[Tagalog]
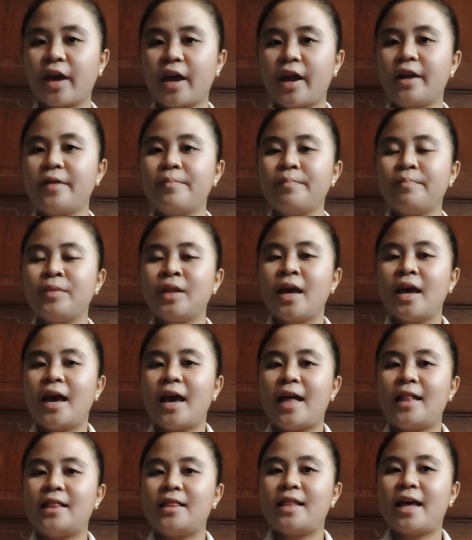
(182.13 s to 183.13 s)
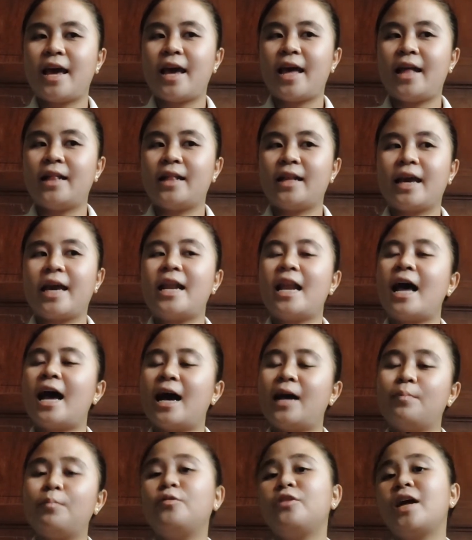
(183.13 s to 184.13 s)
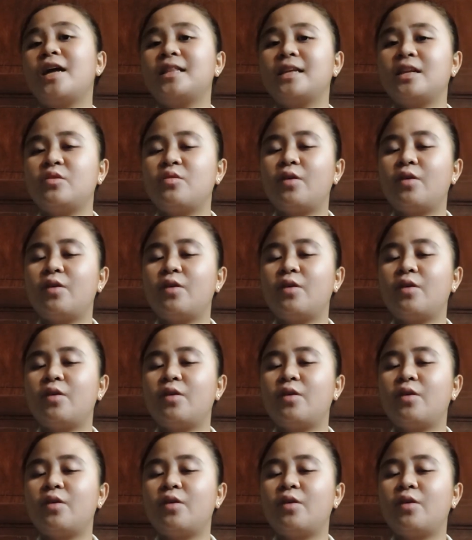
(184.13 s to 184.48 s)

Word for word: care and then kailangan po natin